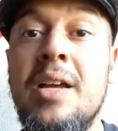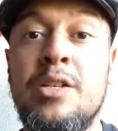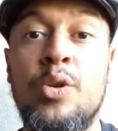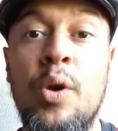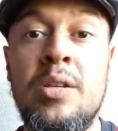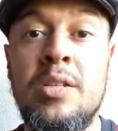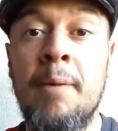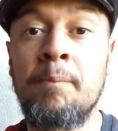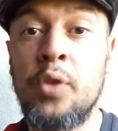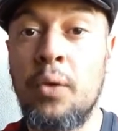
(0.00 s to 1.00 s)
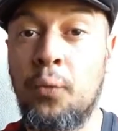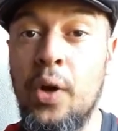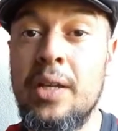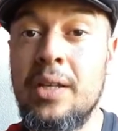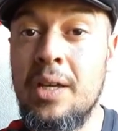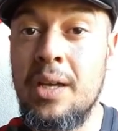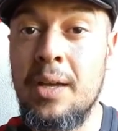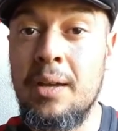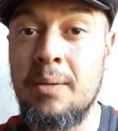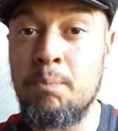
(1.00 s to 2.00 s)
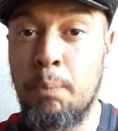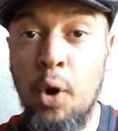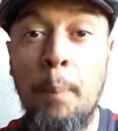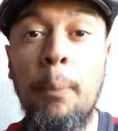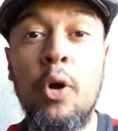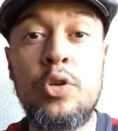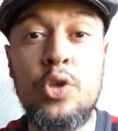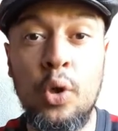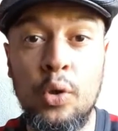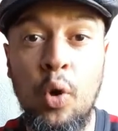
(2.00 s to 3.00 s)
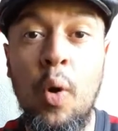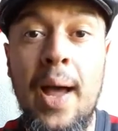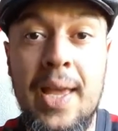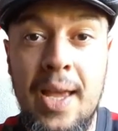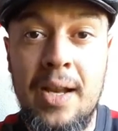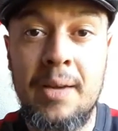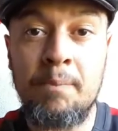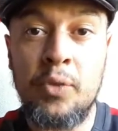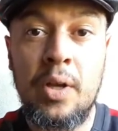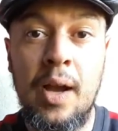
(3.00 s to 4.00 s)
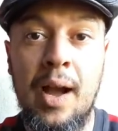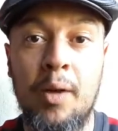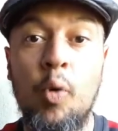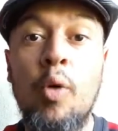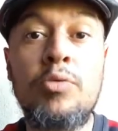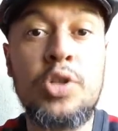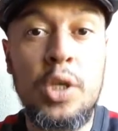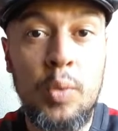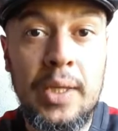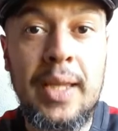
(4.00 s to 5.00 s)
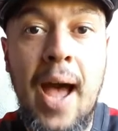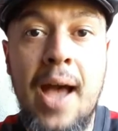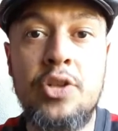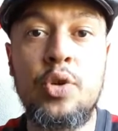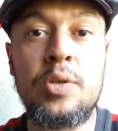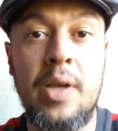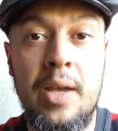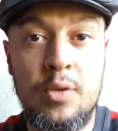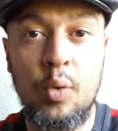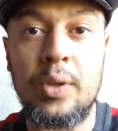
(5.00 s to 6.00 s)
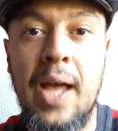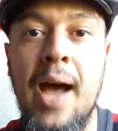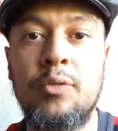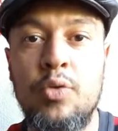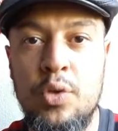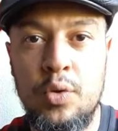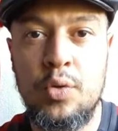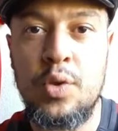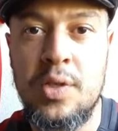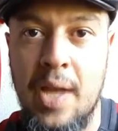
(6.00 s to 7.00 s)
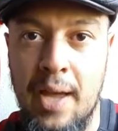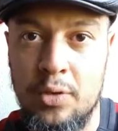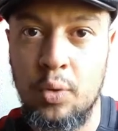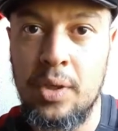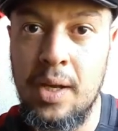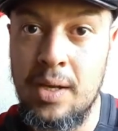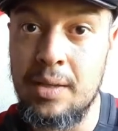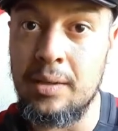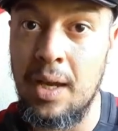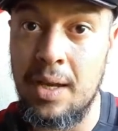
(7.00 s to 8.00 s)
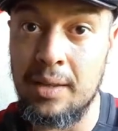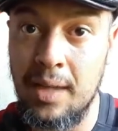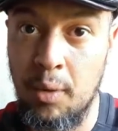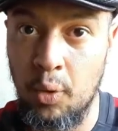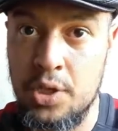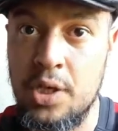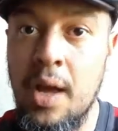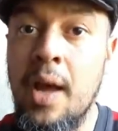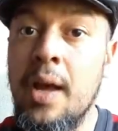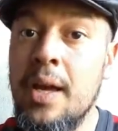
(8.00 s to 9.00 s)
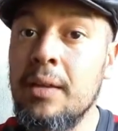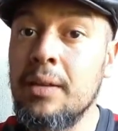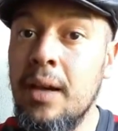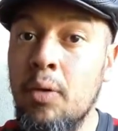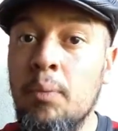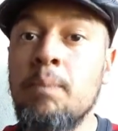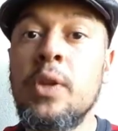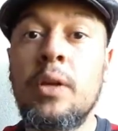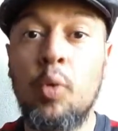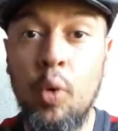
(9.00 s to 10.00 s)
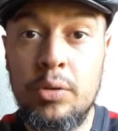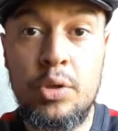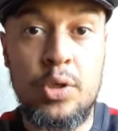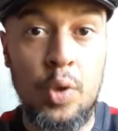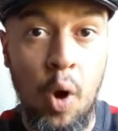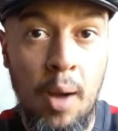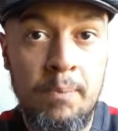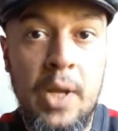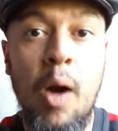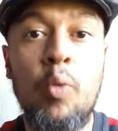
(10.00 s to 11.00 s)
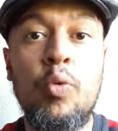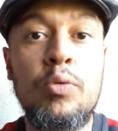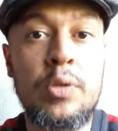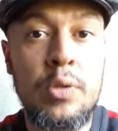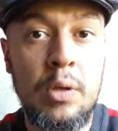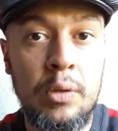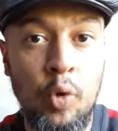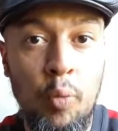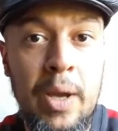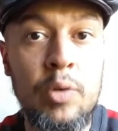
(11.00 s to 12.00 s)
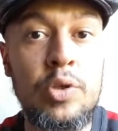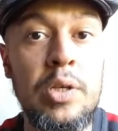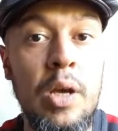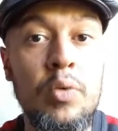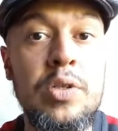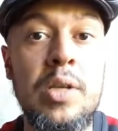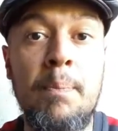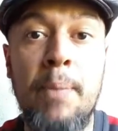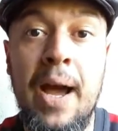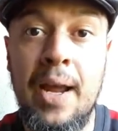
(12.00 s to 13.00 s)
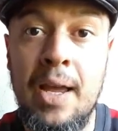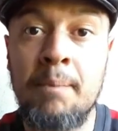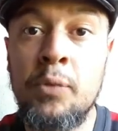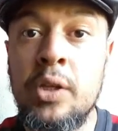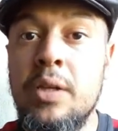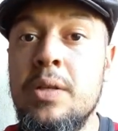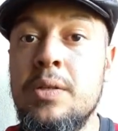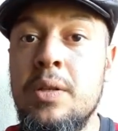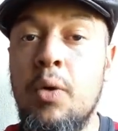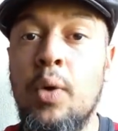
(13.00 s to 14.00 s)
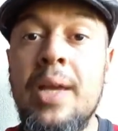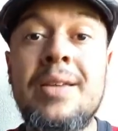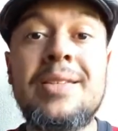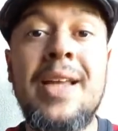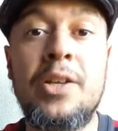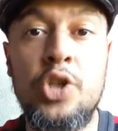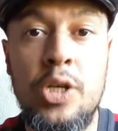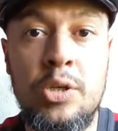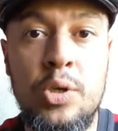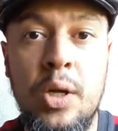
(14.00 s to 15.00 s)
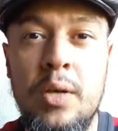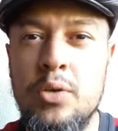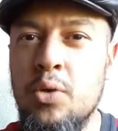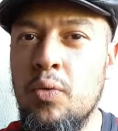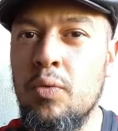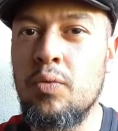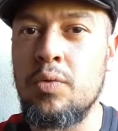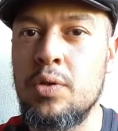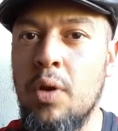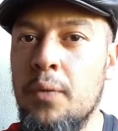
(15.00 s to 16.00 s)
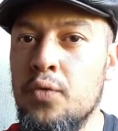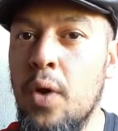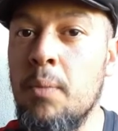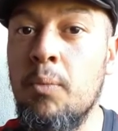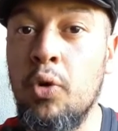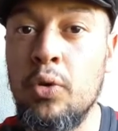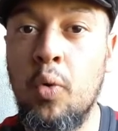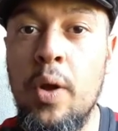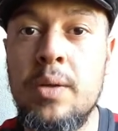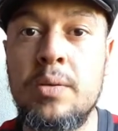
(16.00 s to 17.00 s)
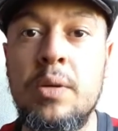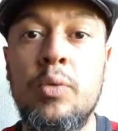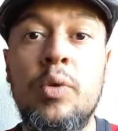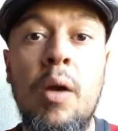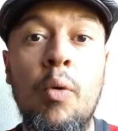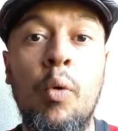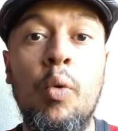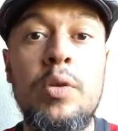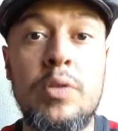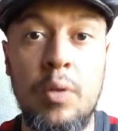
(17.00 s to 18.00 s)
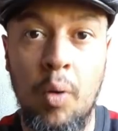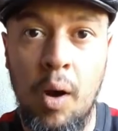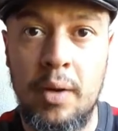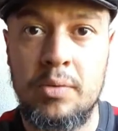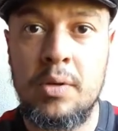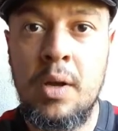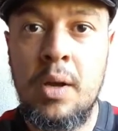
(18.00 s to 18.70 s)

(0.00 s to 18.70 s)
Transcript: ações foi que proporcionou a ele a continuidade, os resultados e o sucesso que ele tem até hoje. Então, Curte só alguns números que eu separei que são estatísticas de um software muito conhecido que é o WhoScores.